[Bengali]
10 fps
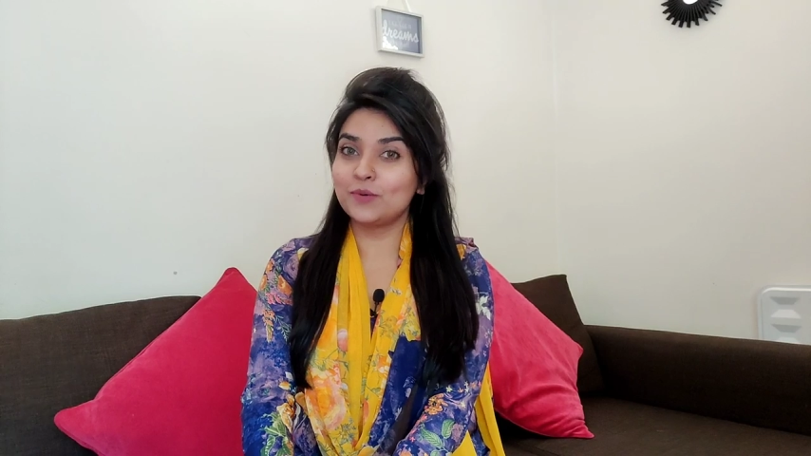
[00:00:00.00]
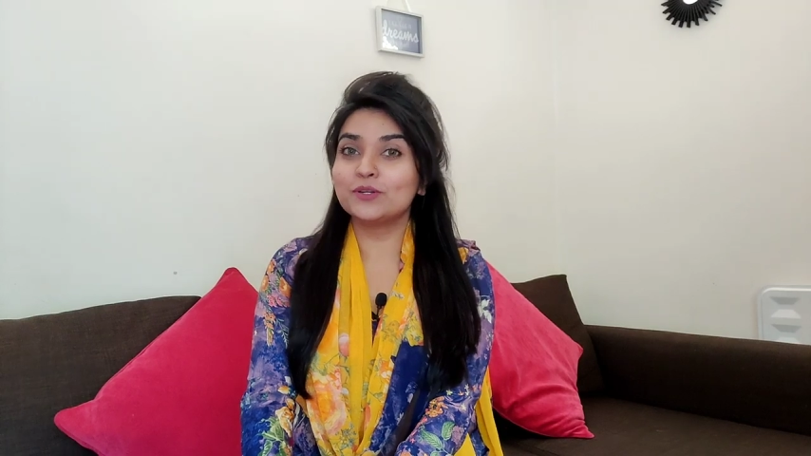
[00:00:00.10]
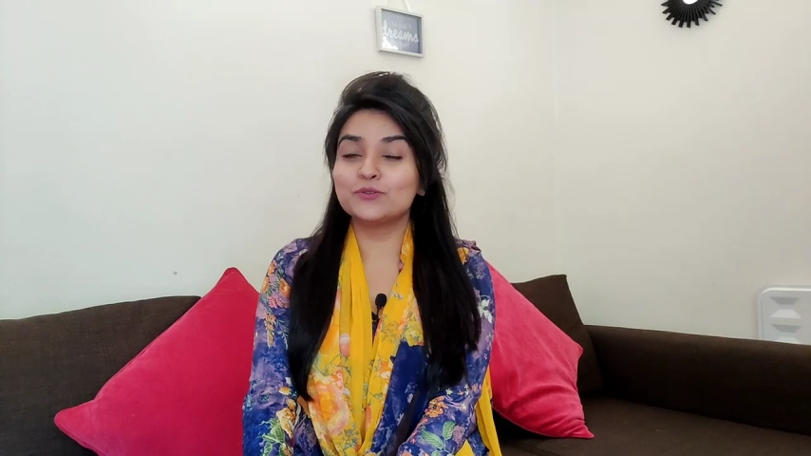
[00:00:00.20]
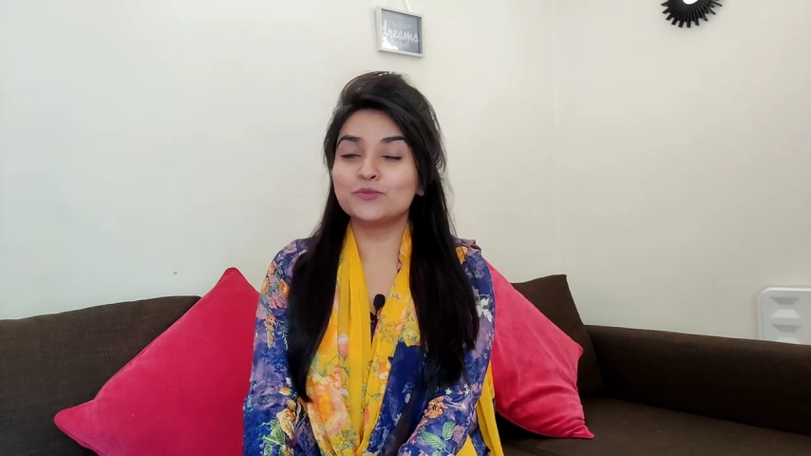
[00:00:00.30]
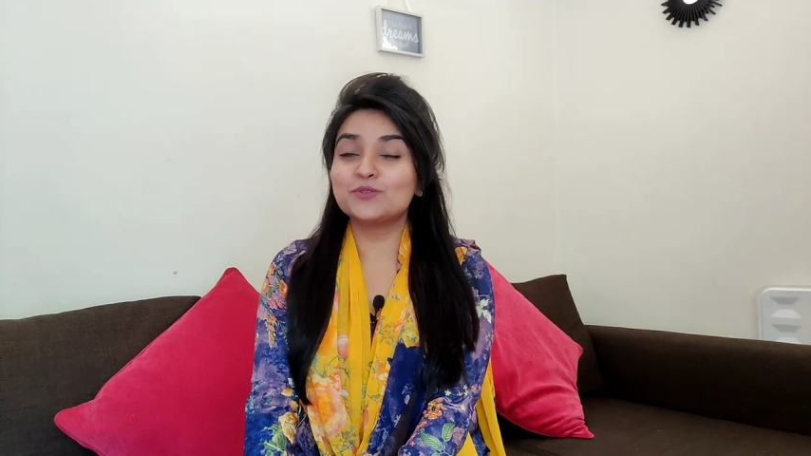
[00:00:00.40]
আমার
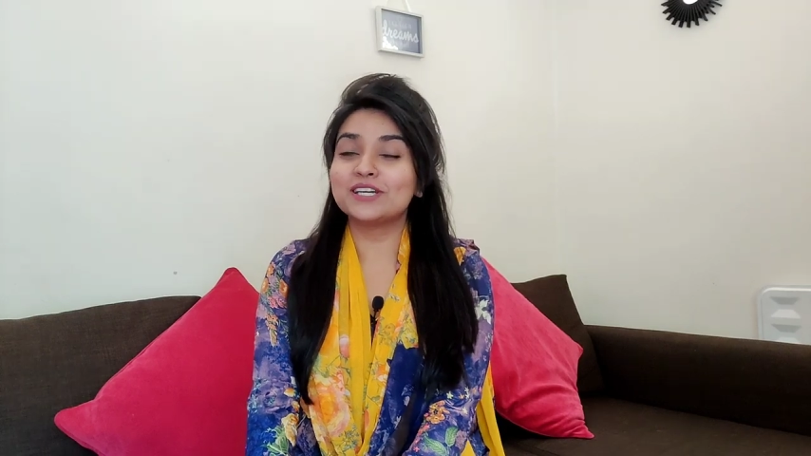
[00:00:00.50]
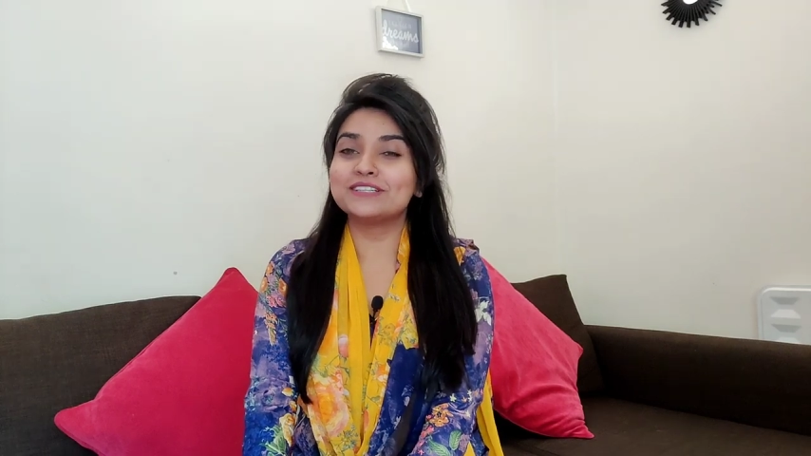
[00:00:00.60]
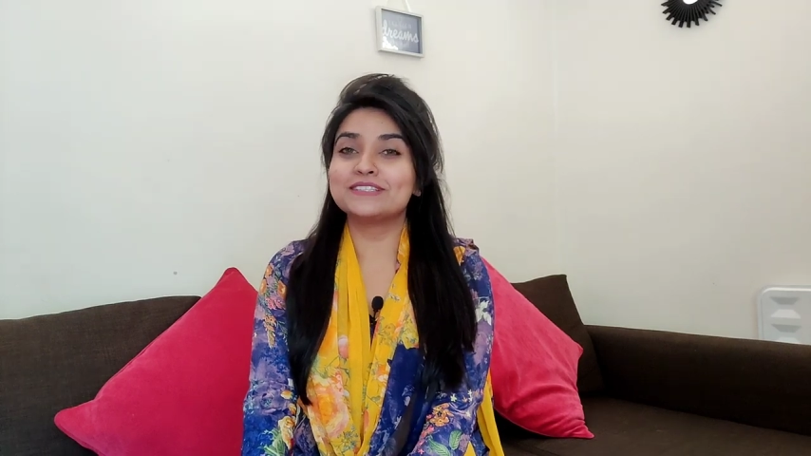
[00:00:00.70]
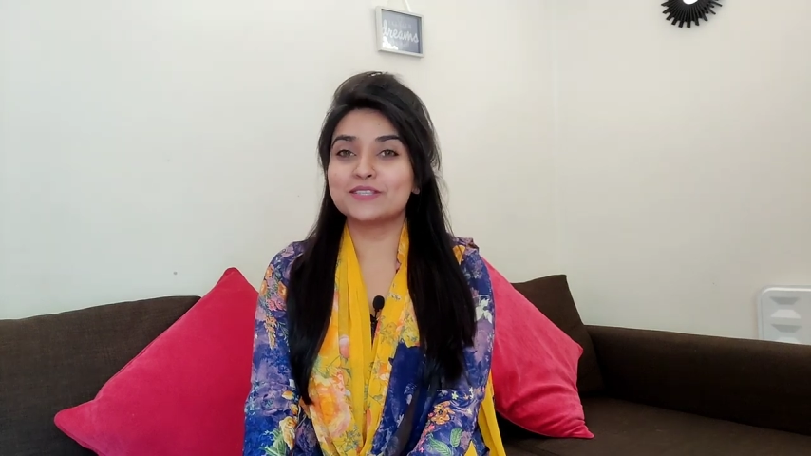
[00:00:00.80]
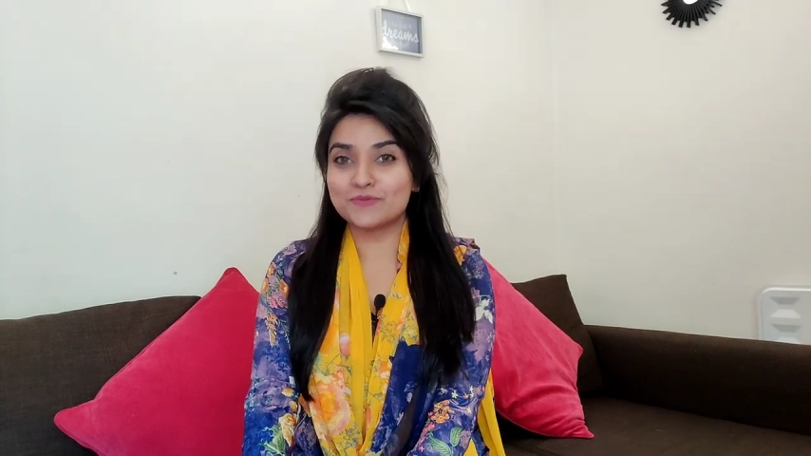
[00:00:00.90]
ইউটিউব
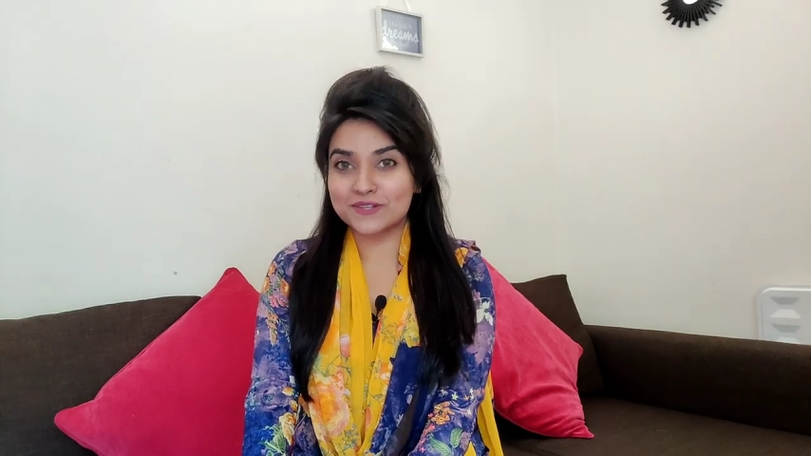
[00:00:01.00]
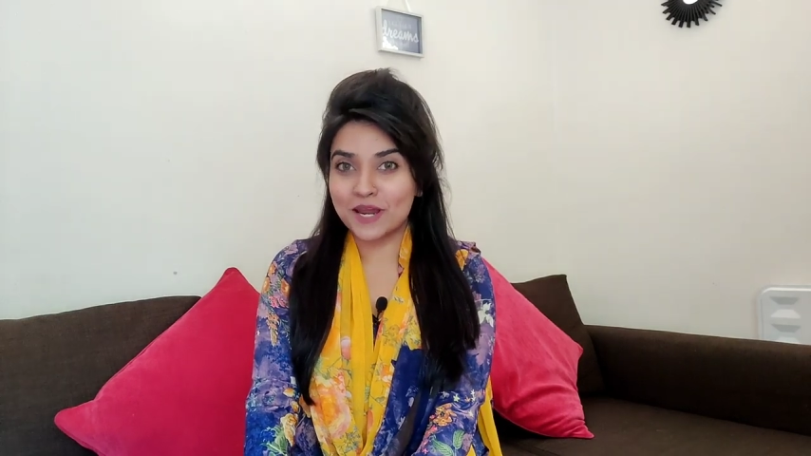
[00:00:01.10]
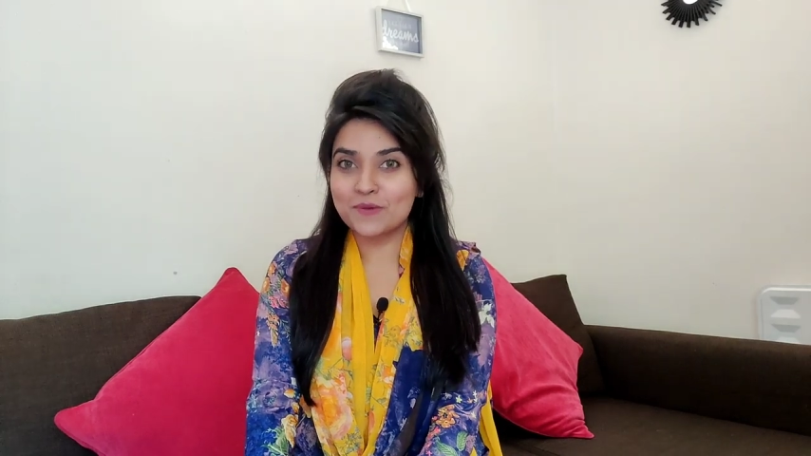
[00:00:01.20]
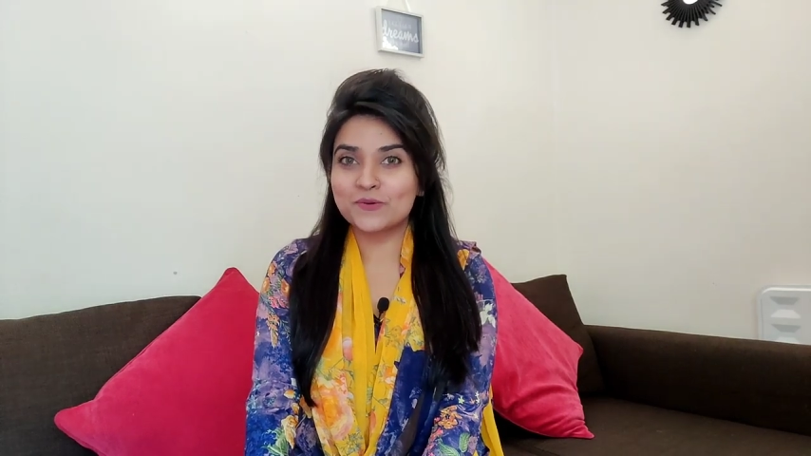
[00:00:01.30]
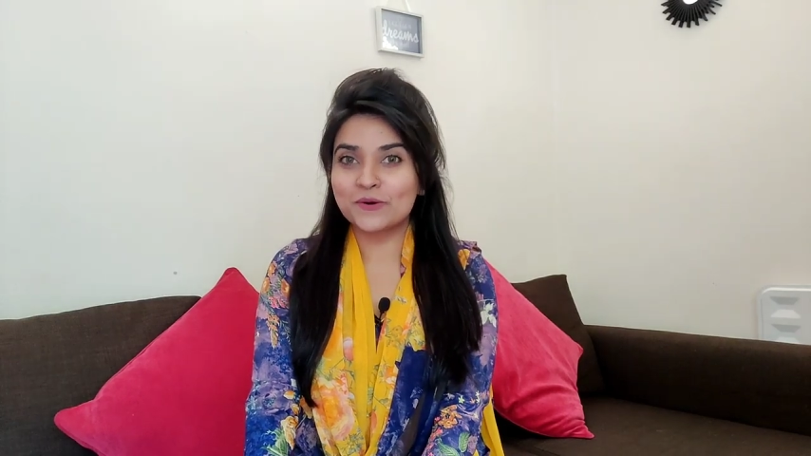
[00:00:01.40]
চ্যানেলটি সাবস্ক্রাইব